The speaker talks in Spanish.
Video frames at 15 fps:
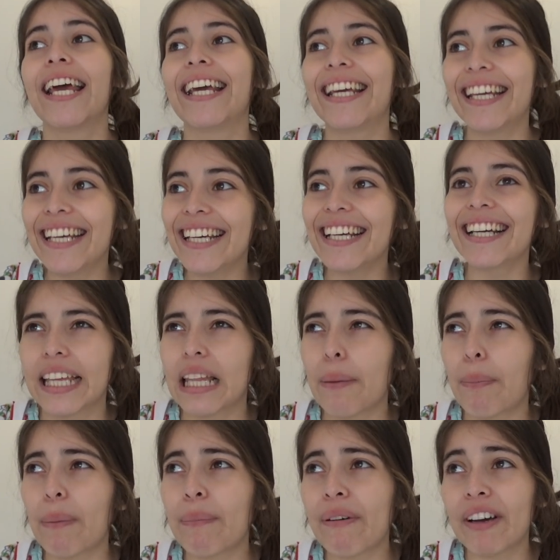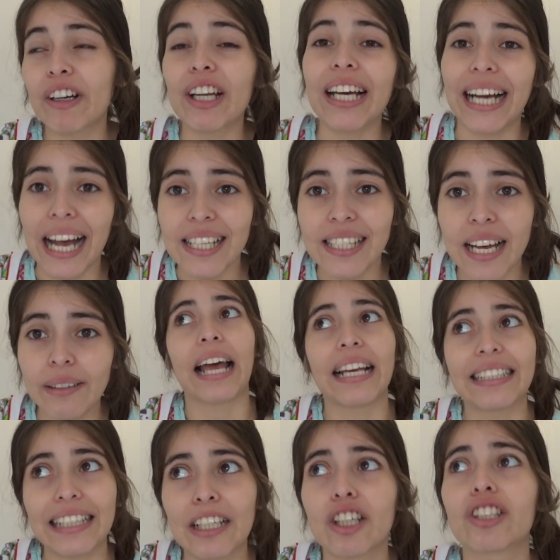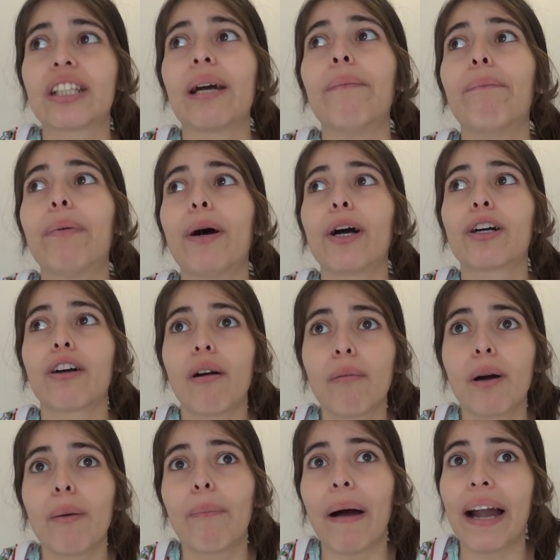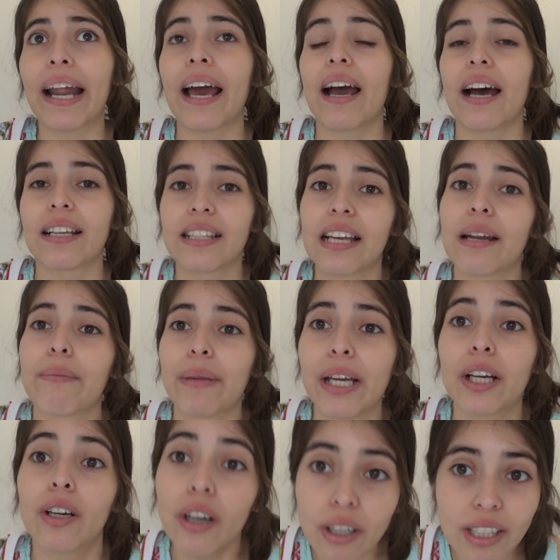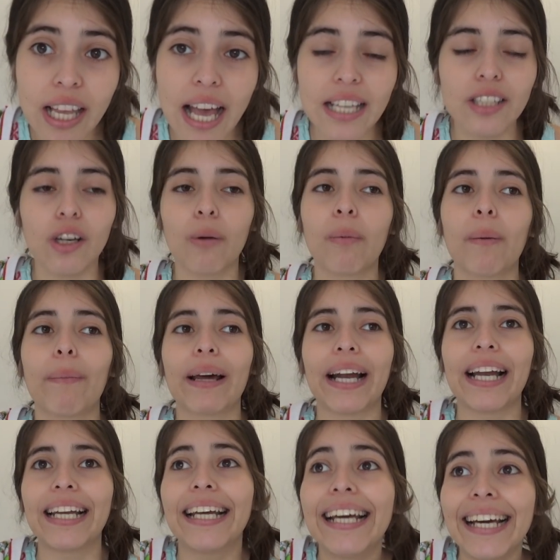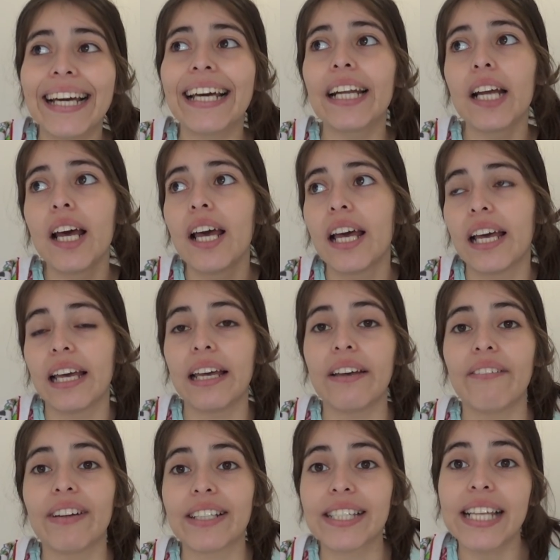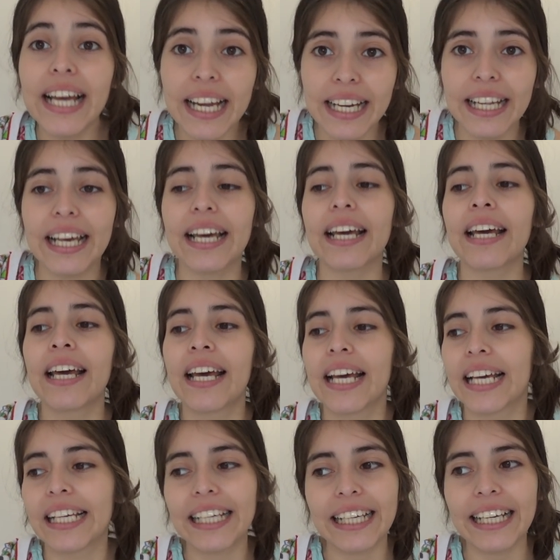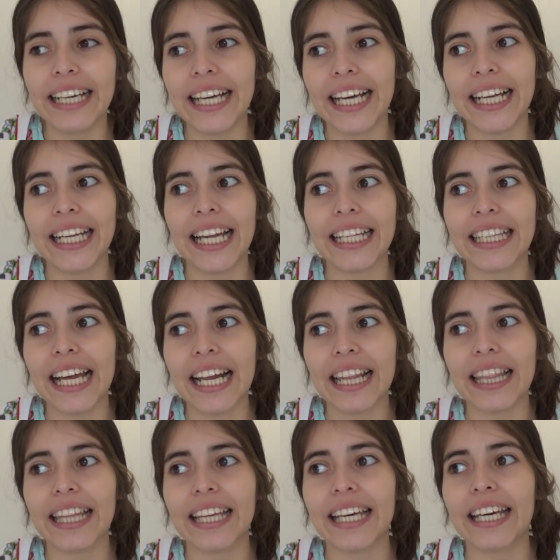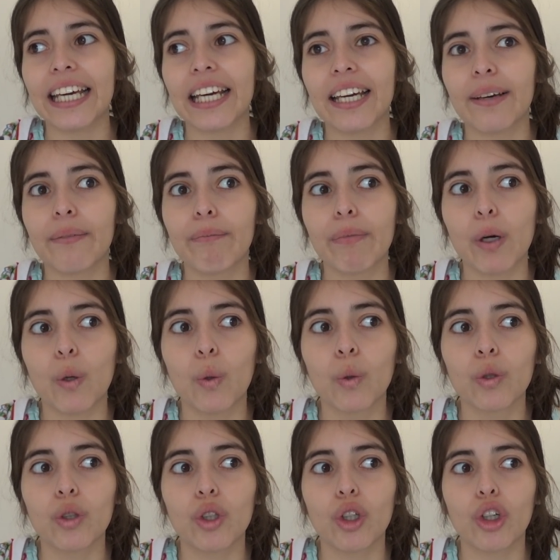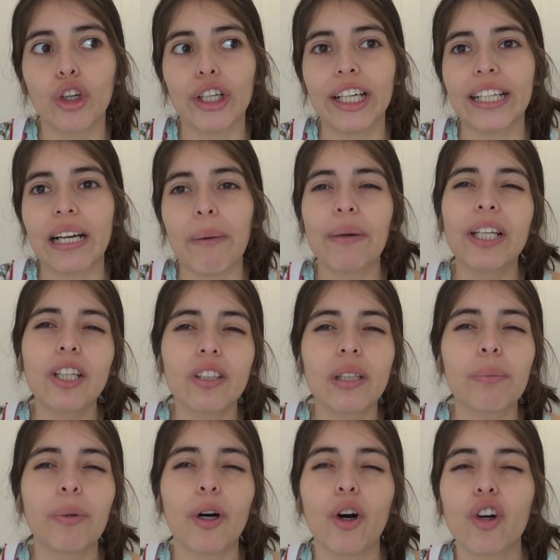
Y, y, después me vengo a la casa, ahí tengo tiempo como para hacer mis cosas, como para leer, eh, ver series, y en la tarde me junto con el Camilo, tipo